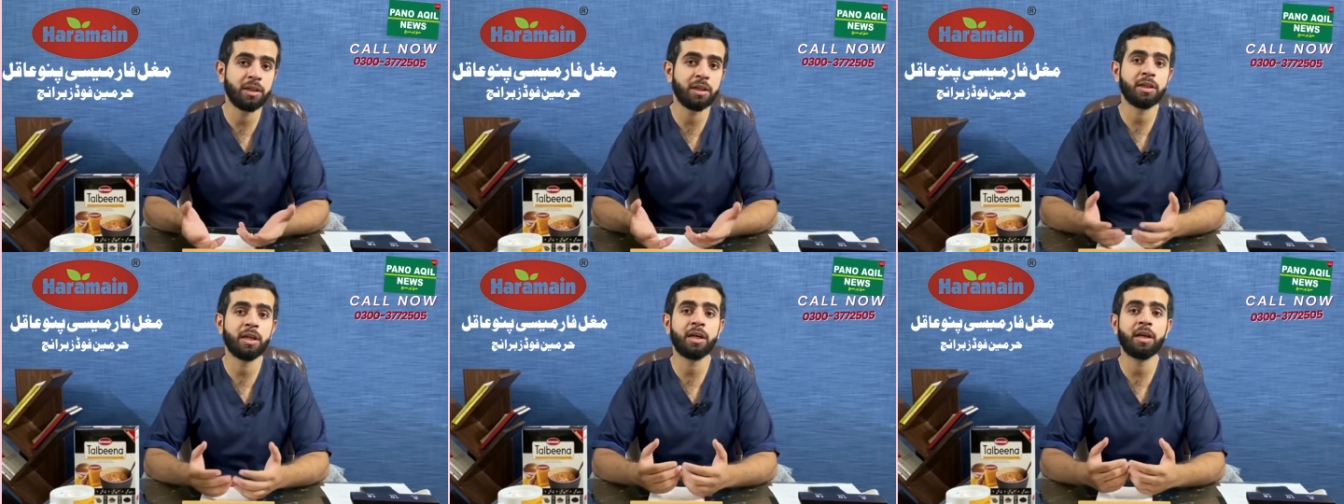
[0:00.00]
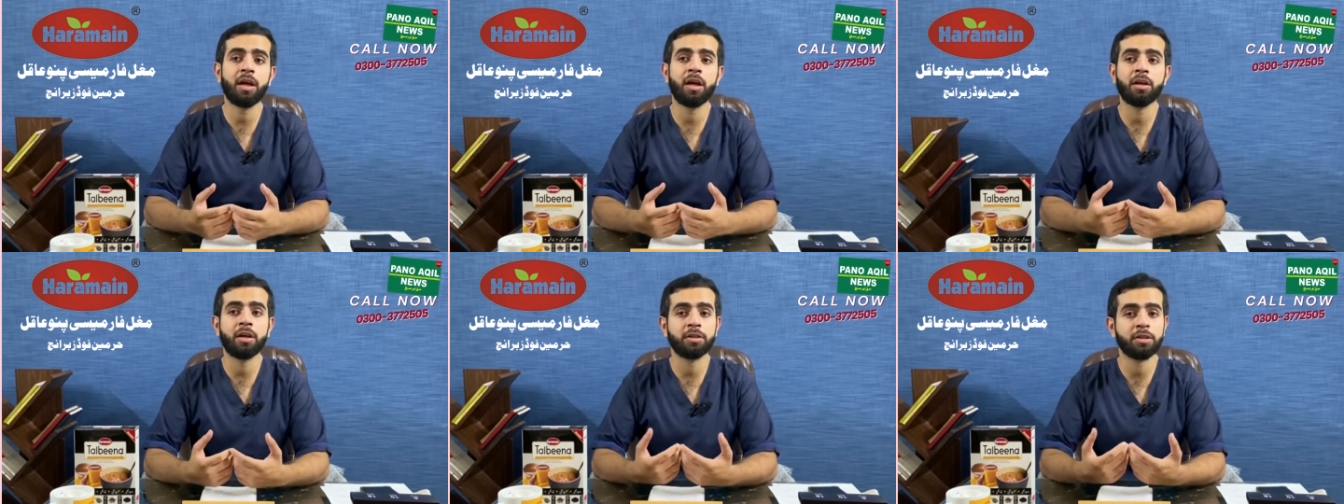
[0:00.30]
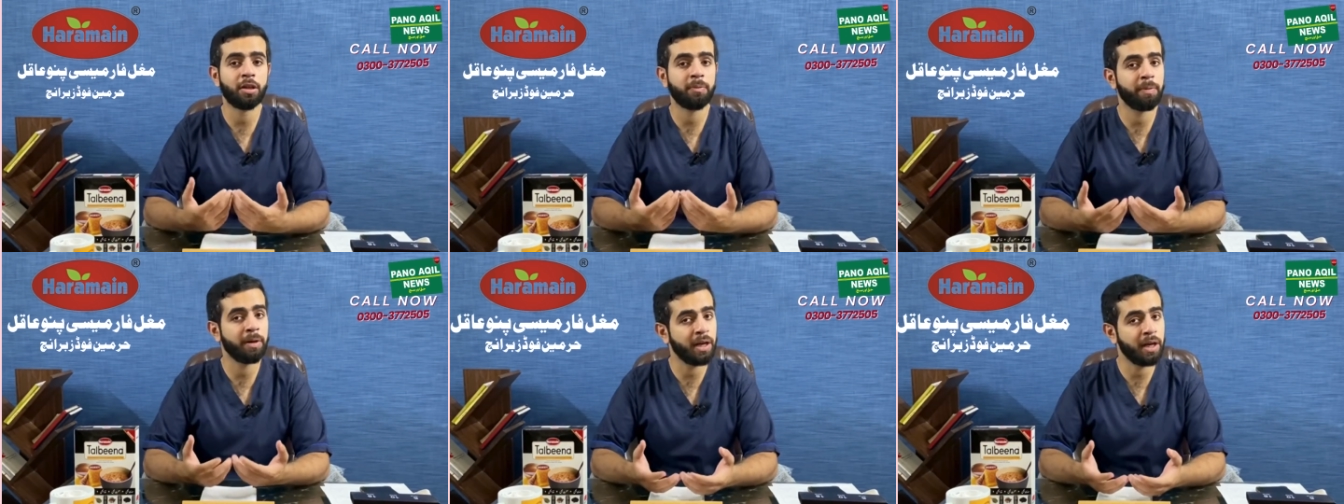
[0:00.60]
जाता है ना
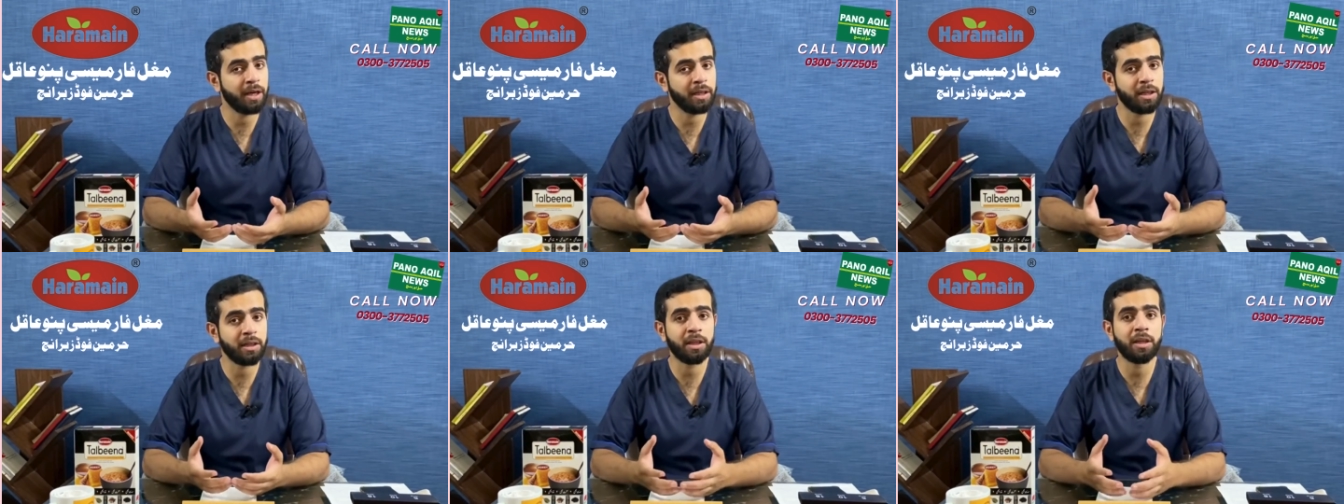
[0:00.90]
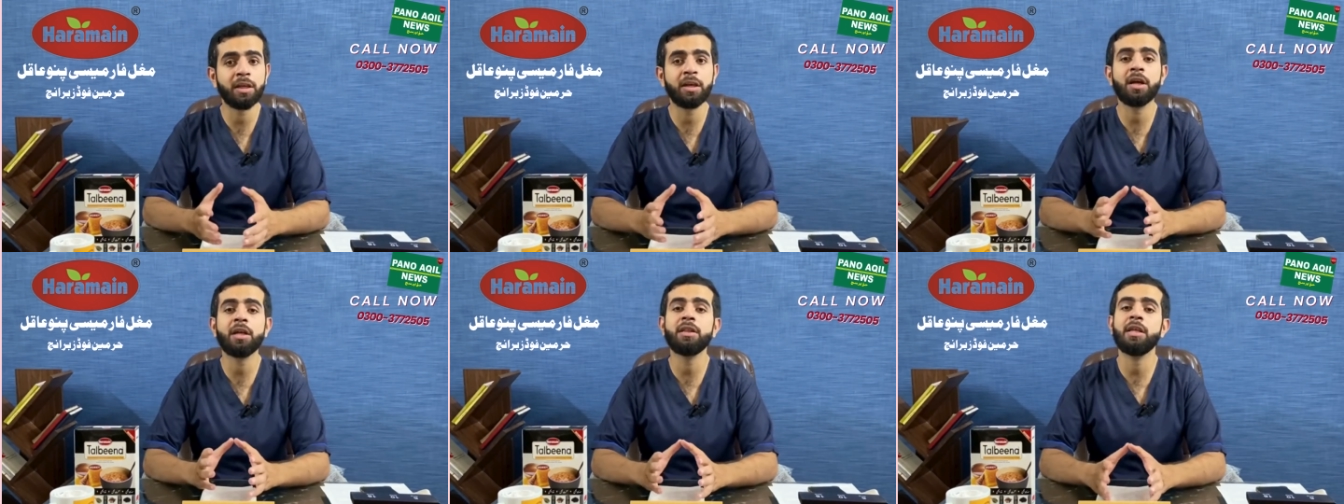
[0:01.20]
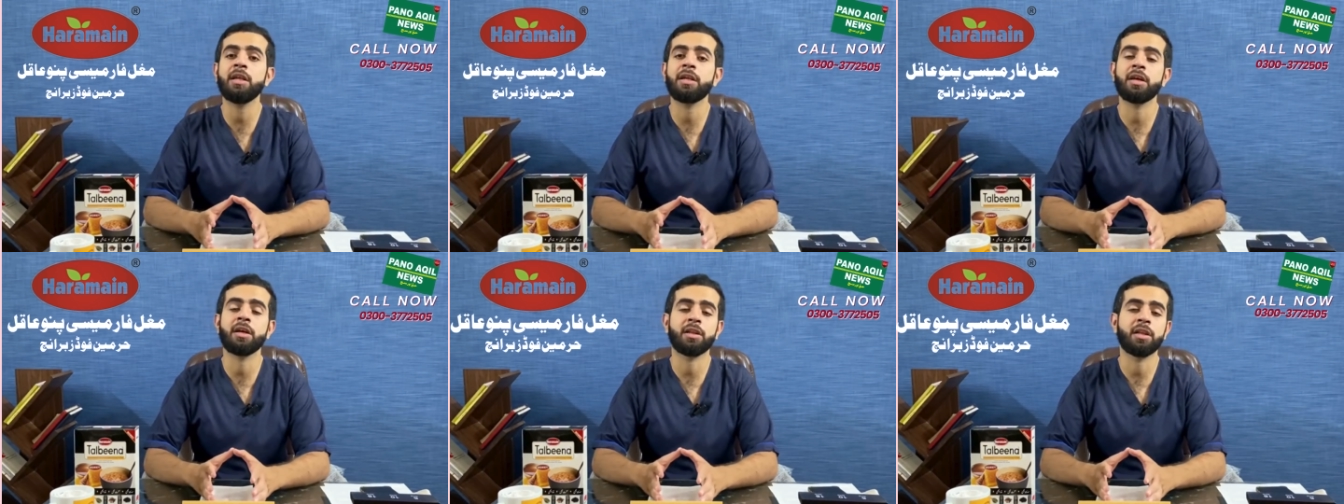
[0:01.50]
नाश्ता बनाया जाता है ना
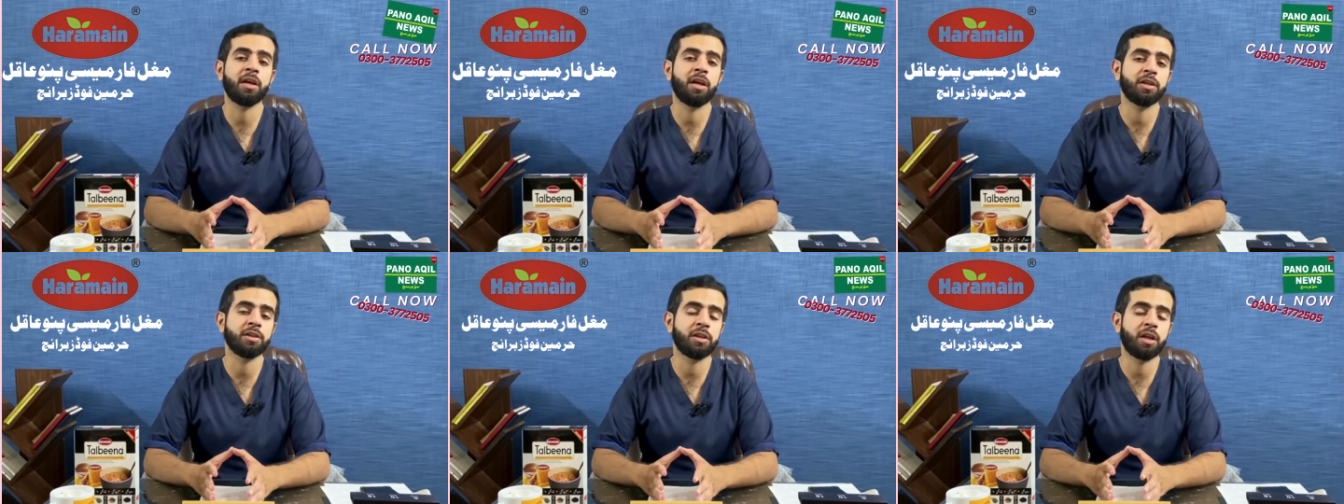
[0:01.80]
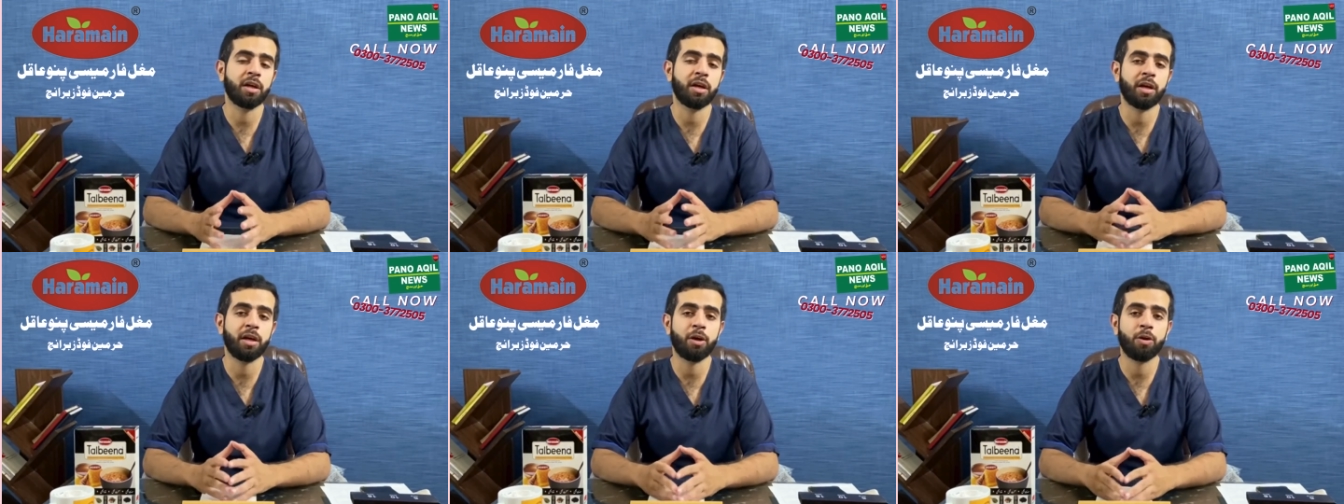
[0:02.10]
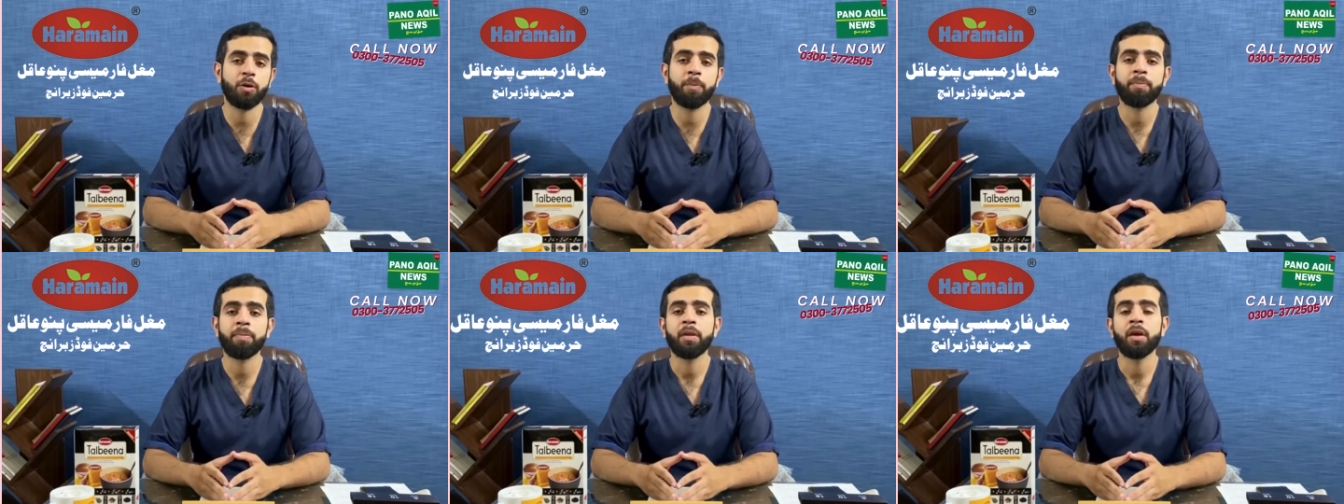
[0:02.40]
दिल करता नाश्ता करने
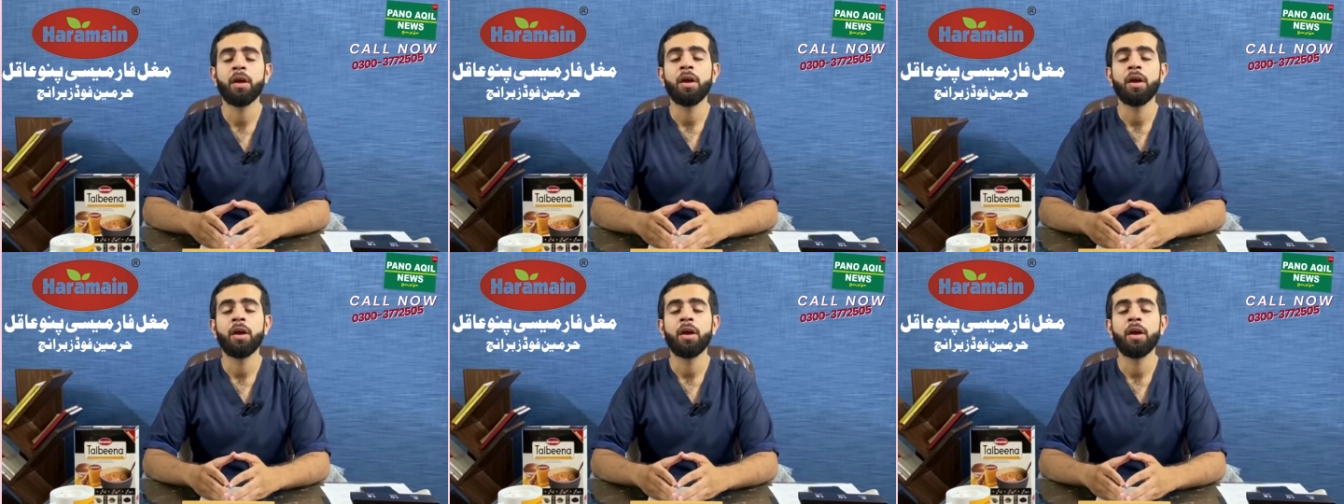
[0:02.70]
को